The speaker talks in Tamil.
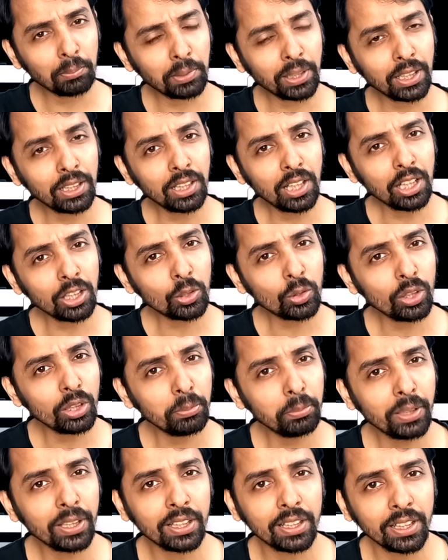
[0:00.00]
நம்ம
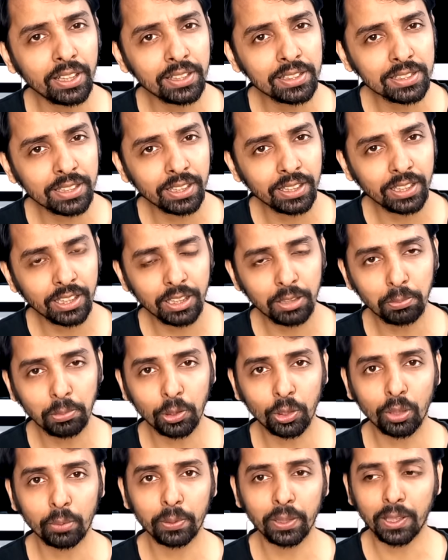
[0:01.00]
எல்லாருக்குள்ளேயுமே இருக்கிற இன்ஸ்டிங் என்ன
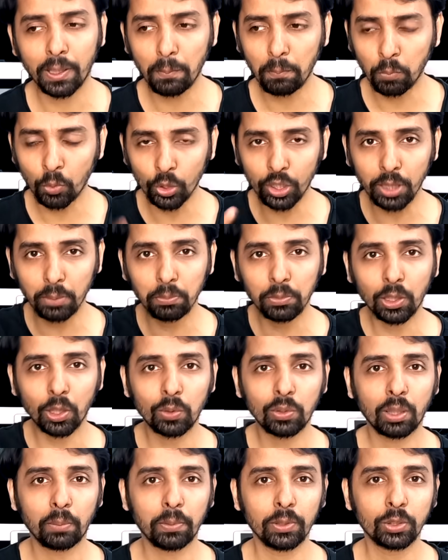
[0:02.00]
பண்ணோம் அப்படின்னா புட்டிம்
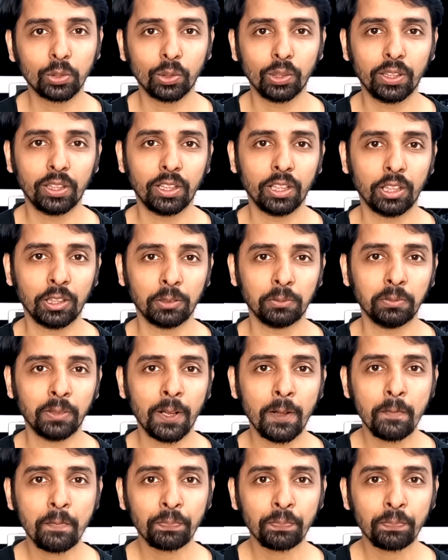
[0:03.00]
டவுன் அப்படின்னு சொல்லிக்கிட்டே இருக்கும்